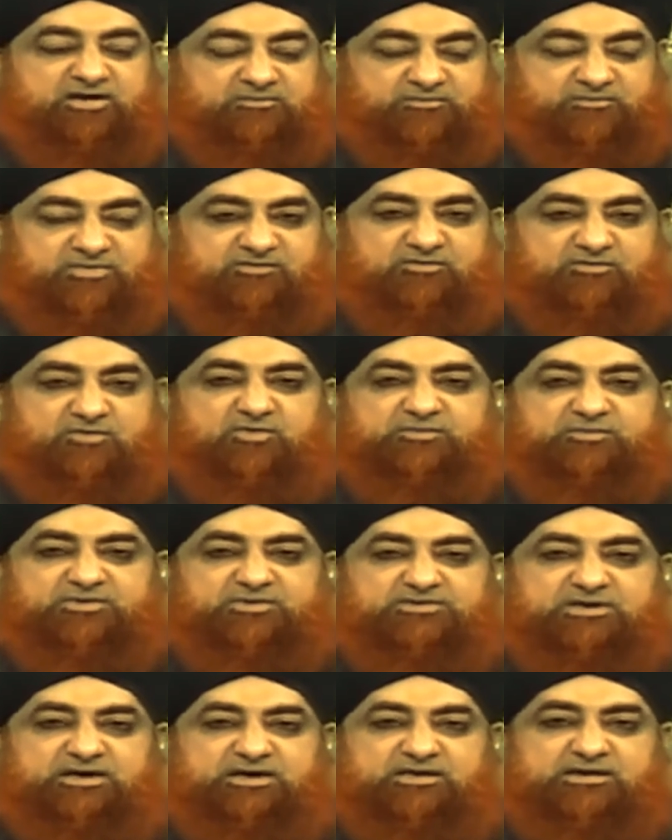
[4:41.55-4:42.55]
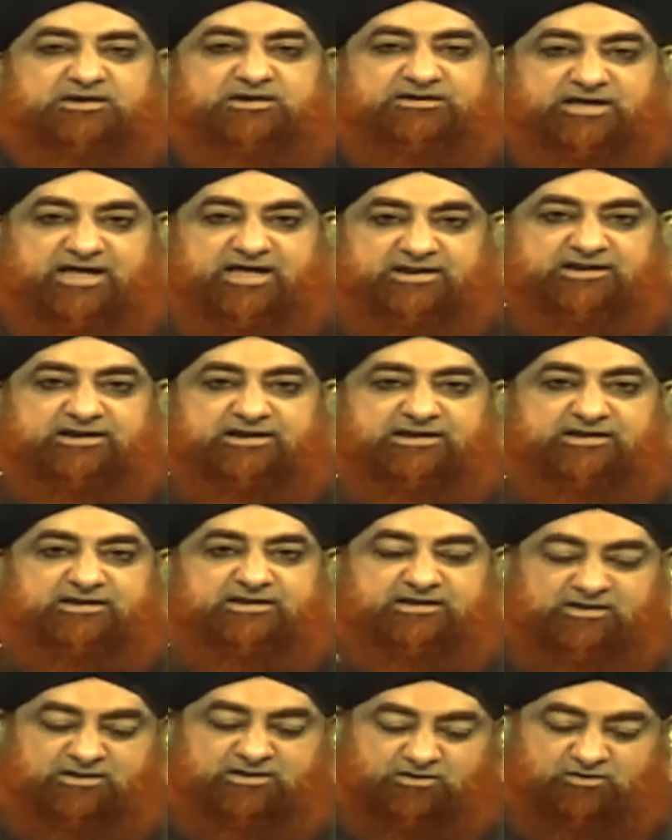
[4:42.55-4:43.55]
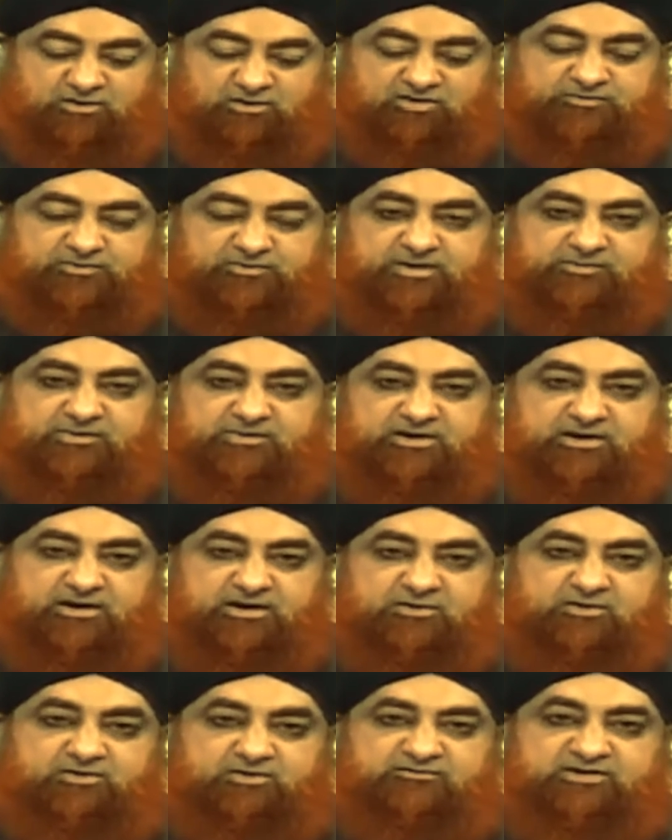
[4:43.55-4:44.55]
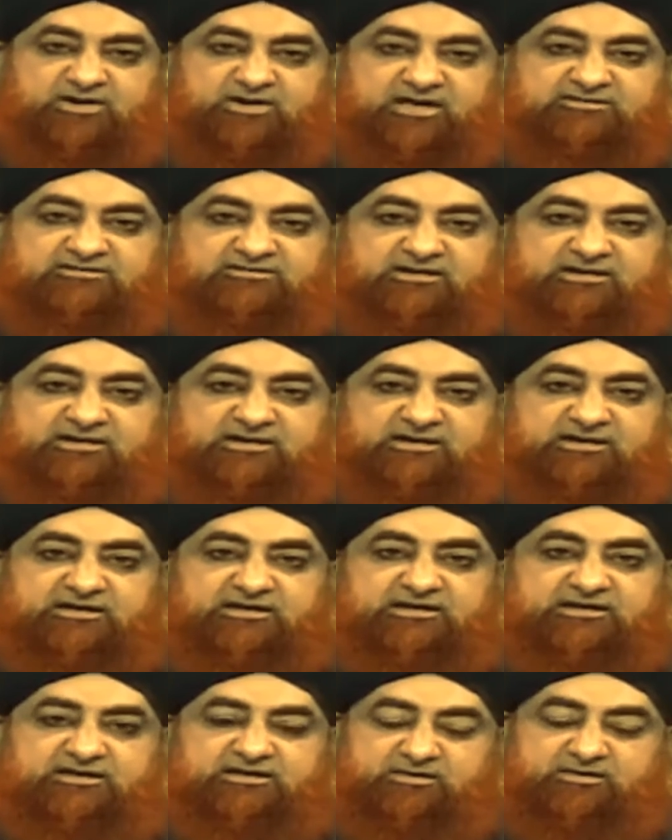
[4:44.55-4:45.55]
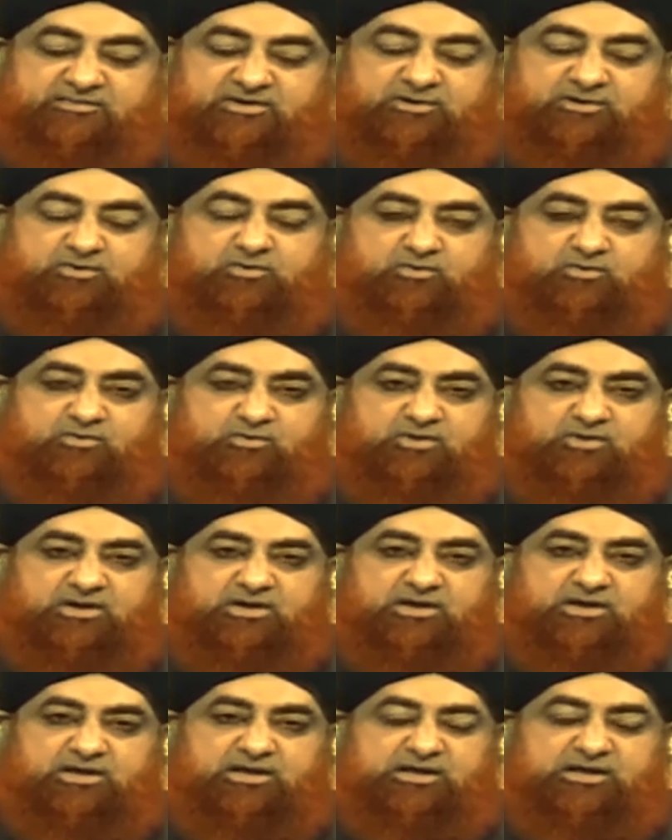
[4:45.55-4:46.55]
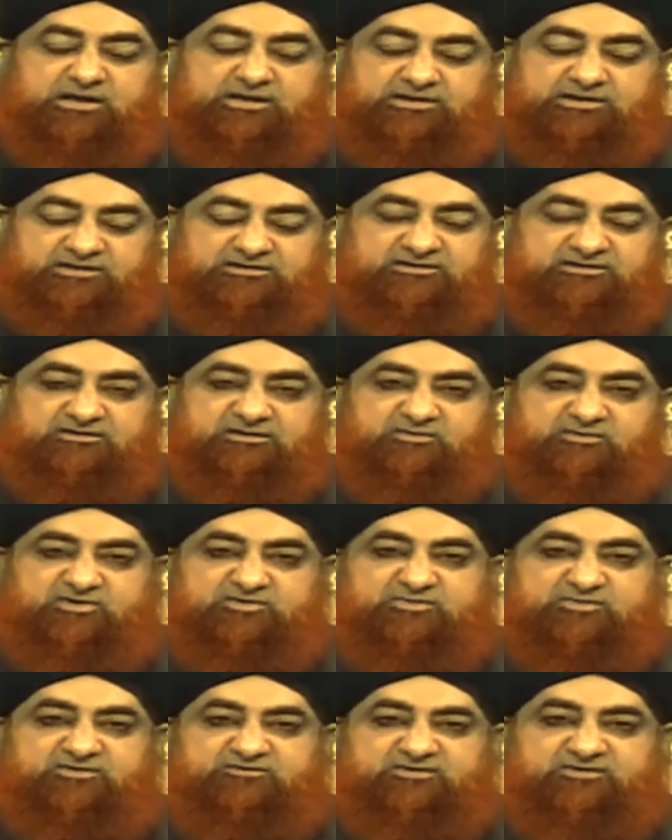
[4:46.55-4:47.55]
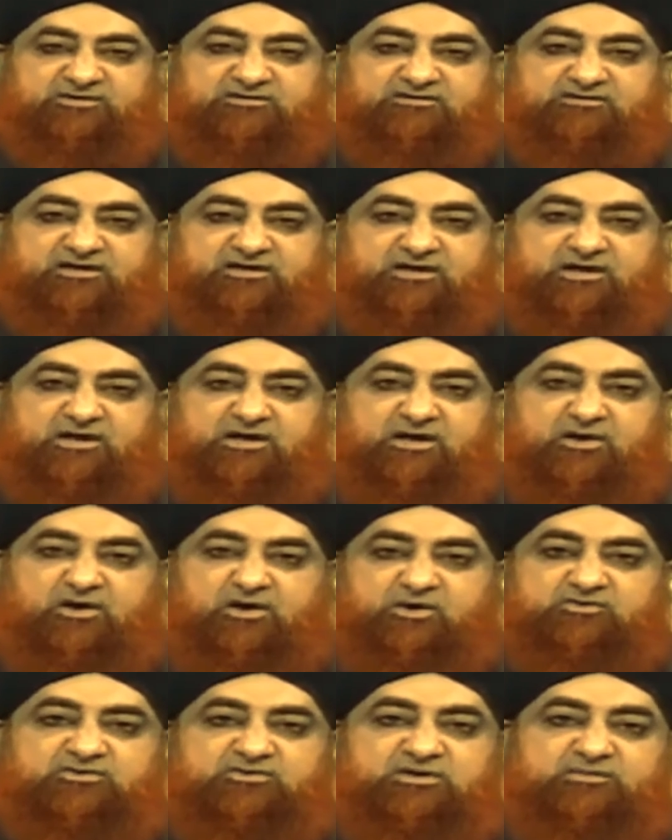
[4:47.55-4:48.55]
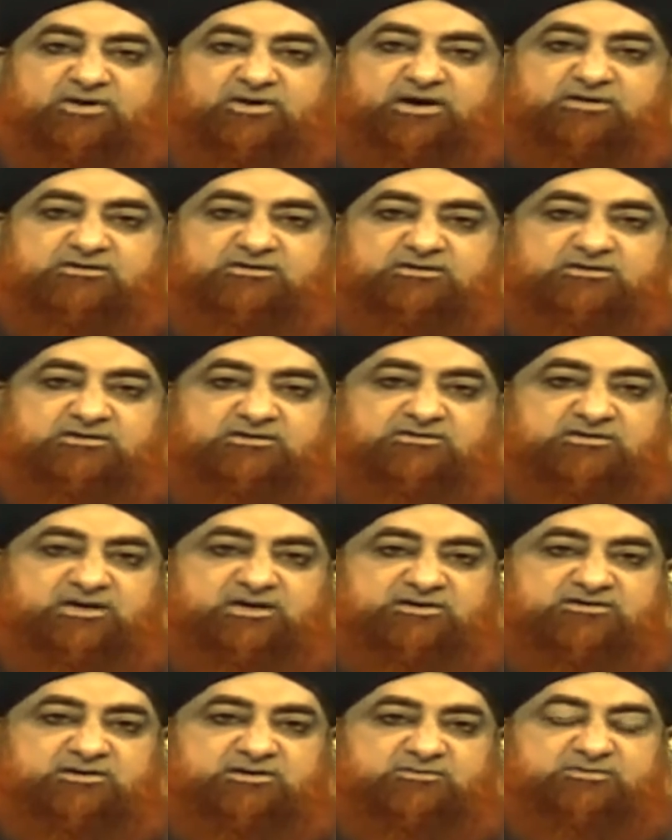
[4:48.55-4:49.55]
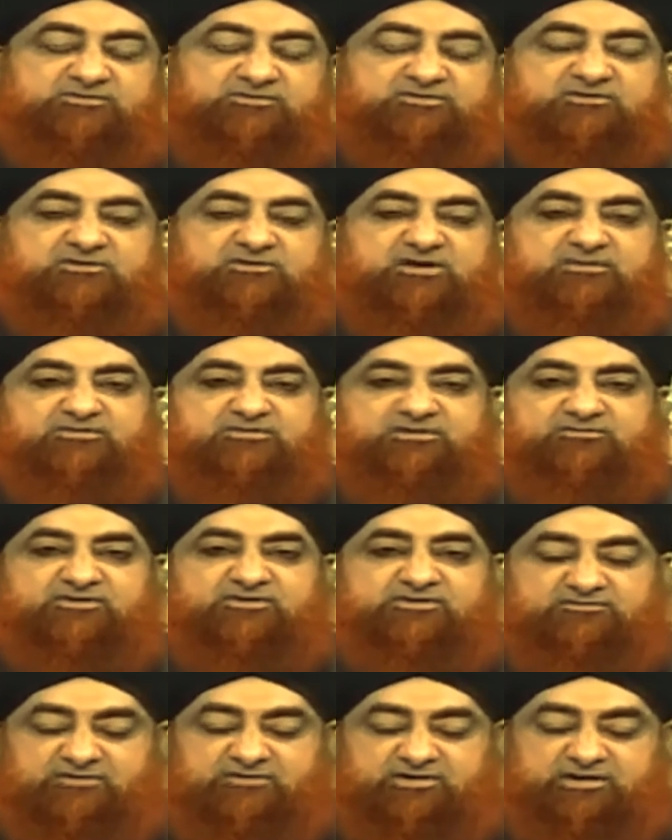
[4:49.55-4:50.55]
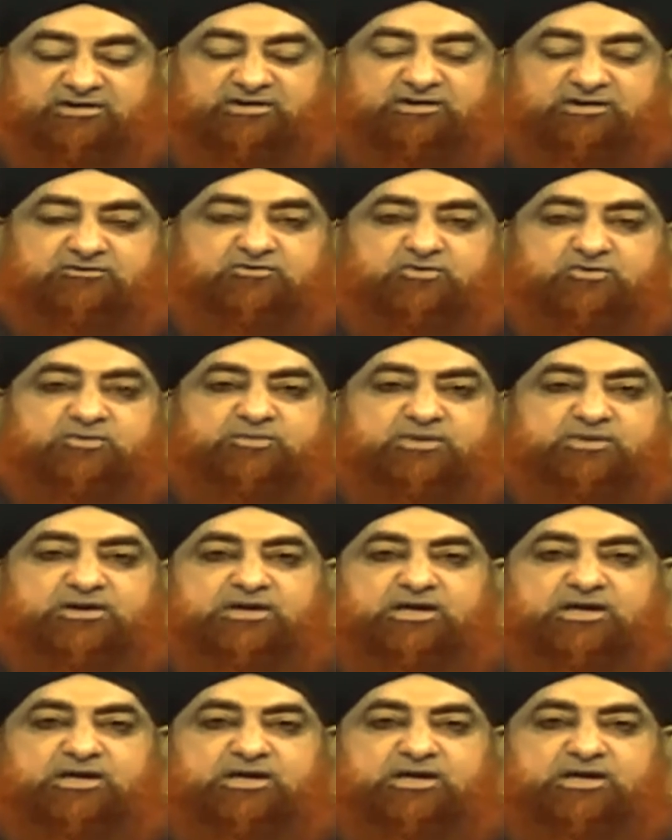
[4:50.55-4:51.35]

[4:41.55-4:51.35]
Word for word: बीवी को पता है एक डायरी लें और उस पर अपने हक़ और फ़राइज़ लिखें कि ये मेरे हकूक़ हैं ये चीज़ें मुझ पर फ़र्ज़ हैं और उसके बाद किसी अच्छे मुफ्ती साहब से फतवा ले लें उसके ऊपर